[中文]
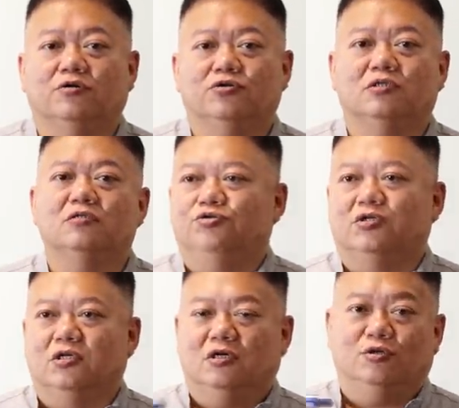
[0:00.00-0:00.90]
就是预
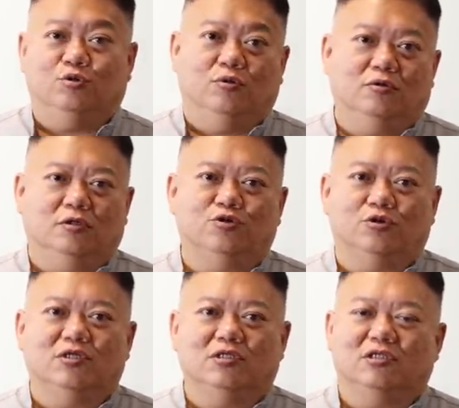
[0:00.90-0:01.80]
测了很多很
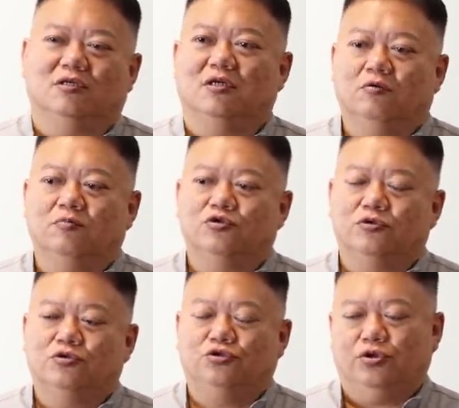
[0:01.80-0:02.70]
准的事情的那个，我们
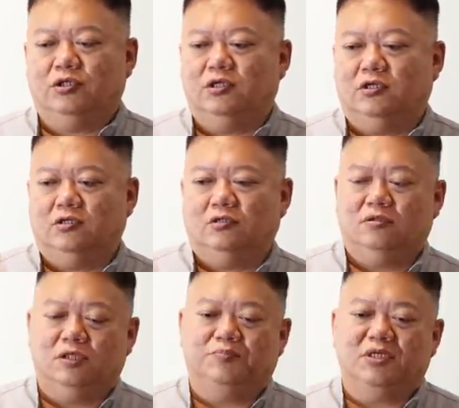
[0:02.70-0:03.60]
就捐了
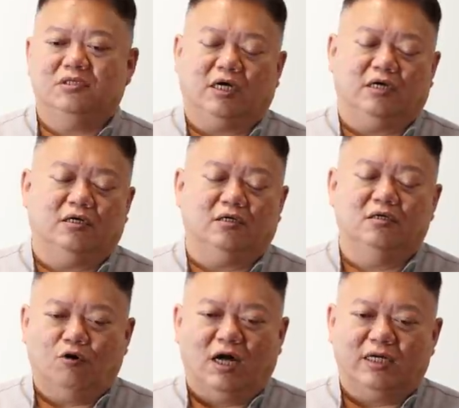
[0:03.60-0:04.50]
一笔给
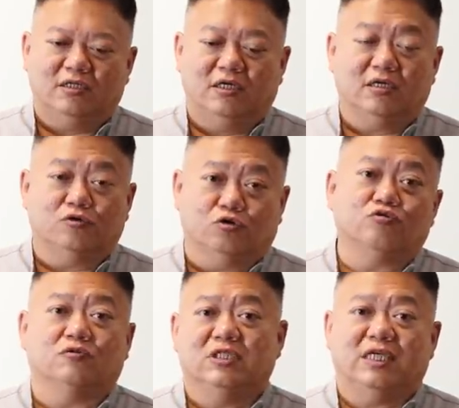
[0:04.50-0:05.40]
花莲的一个中途之